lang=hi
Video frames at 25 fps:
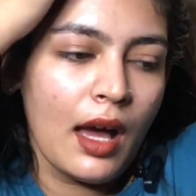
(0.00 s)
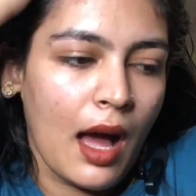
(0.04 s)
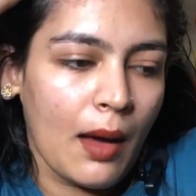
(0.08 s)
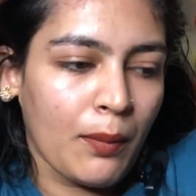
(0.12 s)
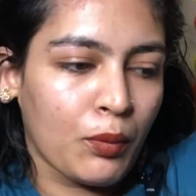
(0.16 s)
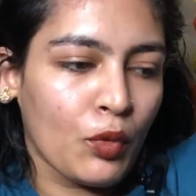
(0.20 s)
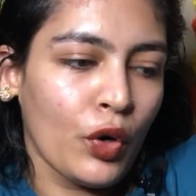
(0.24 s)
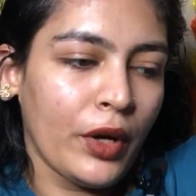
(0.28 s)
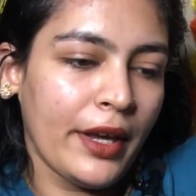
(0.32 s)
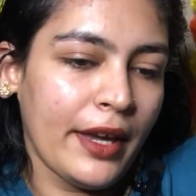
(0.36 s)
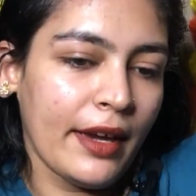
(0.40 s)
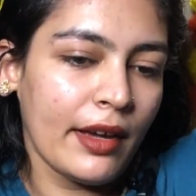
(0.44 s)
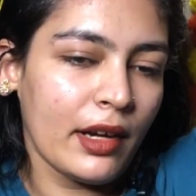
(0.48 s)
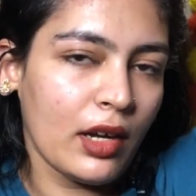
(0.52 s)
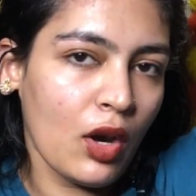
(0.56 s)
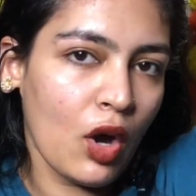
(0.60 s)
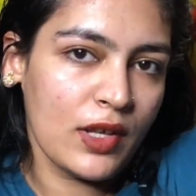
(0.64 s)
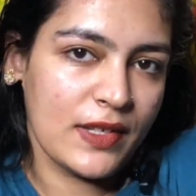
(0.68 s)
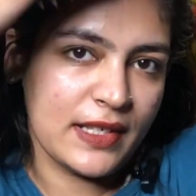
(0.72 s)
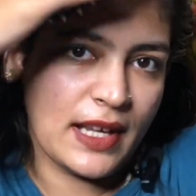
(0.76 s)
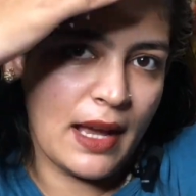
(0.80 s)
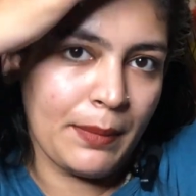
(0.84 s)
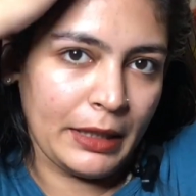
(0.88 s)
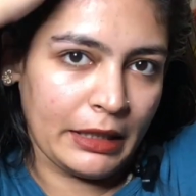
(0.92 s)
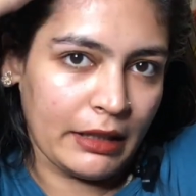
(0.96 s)
आपको हेयर
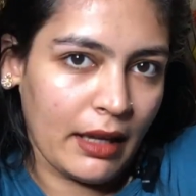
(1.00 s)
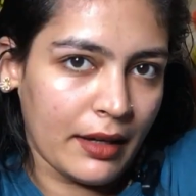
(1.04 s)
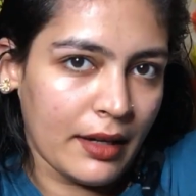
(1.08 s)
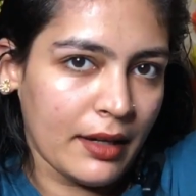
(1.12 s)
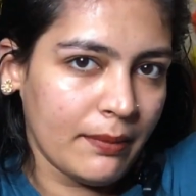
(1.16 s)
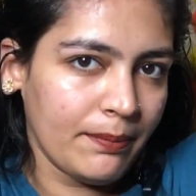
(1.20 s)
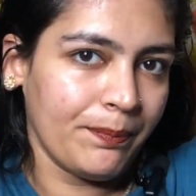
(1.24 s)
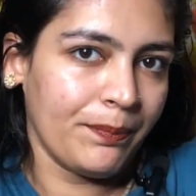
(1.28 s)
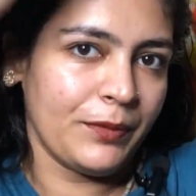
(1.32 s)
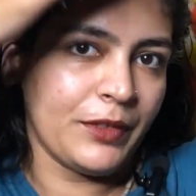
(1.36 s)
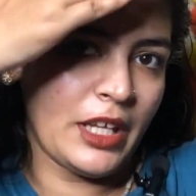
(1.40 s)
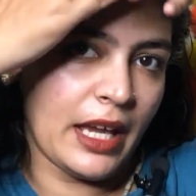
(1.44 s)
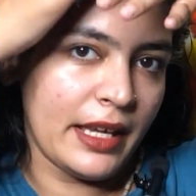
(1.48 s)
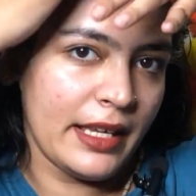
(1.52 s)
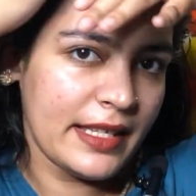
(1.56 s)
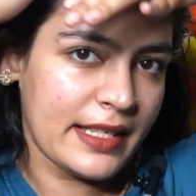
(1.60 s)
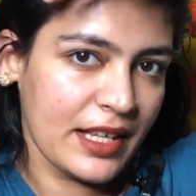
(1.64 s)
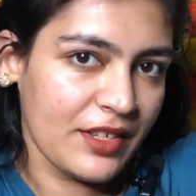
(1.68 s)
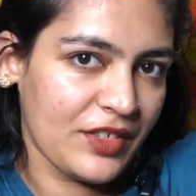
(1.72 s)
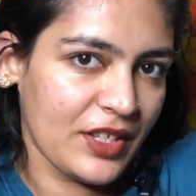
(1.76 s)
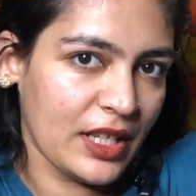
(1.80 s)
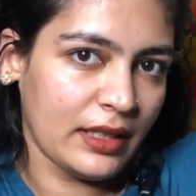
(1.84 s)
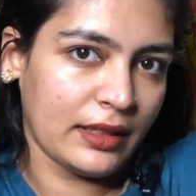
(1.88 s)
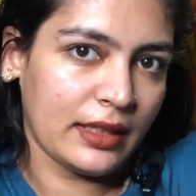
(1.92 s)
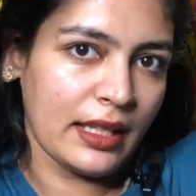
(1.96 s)
लॉस का पता ना यहीं
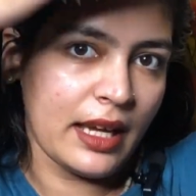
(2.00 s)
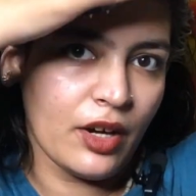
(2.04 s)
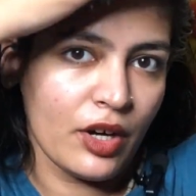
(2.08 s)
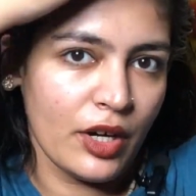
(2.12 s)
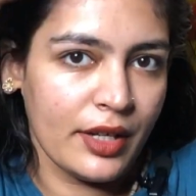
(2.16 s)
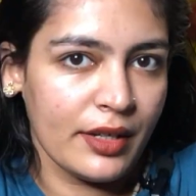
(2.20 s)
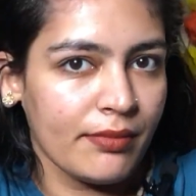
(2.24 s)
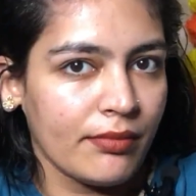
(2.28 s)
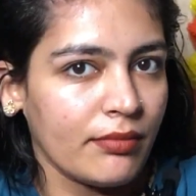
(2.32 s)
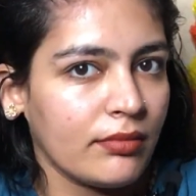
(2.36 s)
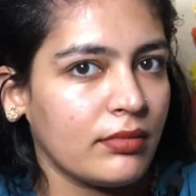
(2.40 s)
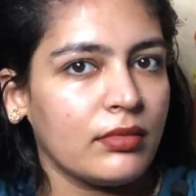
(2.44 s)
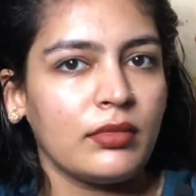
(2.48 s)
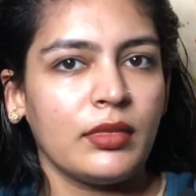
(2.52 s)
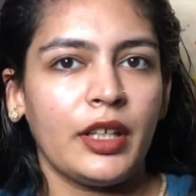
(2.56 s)
से चलता है और